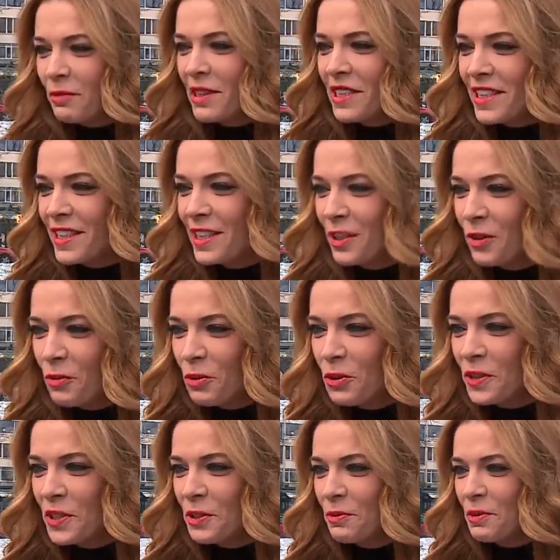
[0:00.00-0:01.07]
Bir gazete
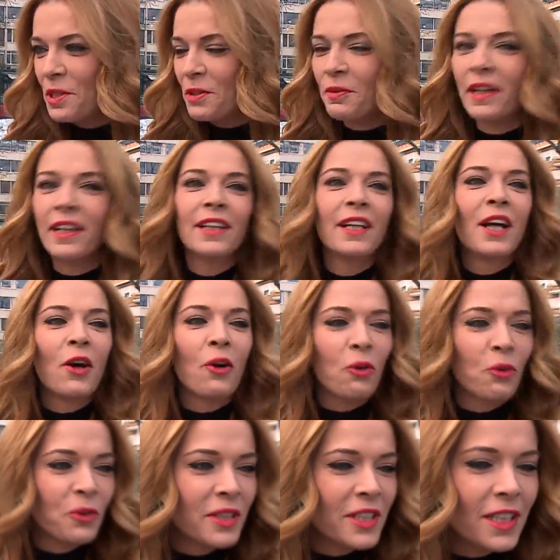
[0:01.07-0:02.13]
röportajımız var.
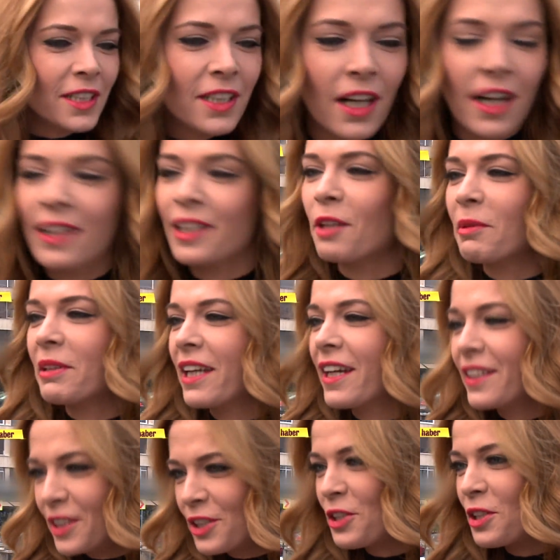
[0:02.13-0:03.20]
Onun için kar demeden,
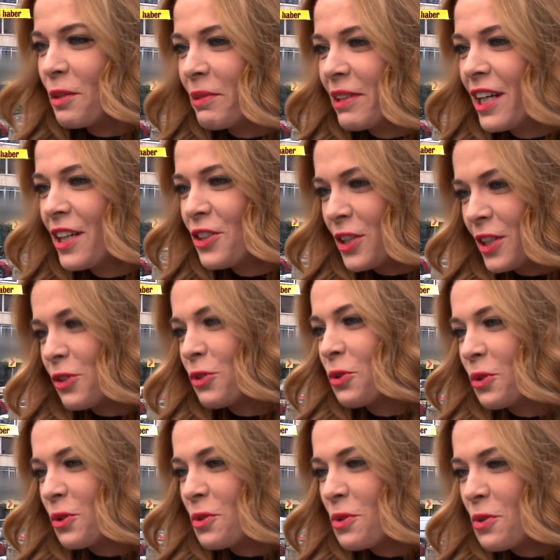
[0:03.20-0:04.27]
kış demeden
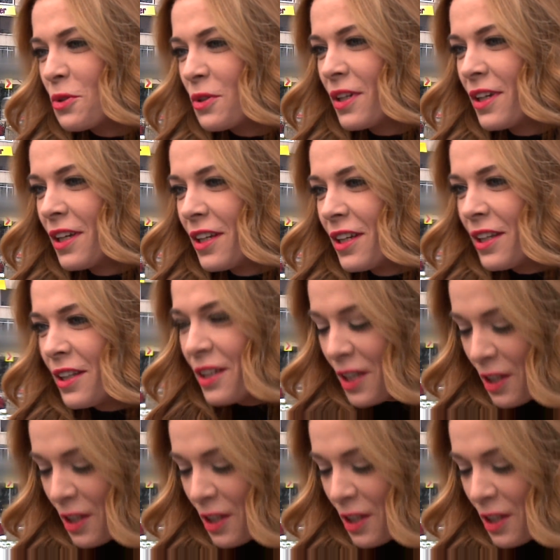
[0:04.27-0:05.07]
çalışıyoruz. Aynen.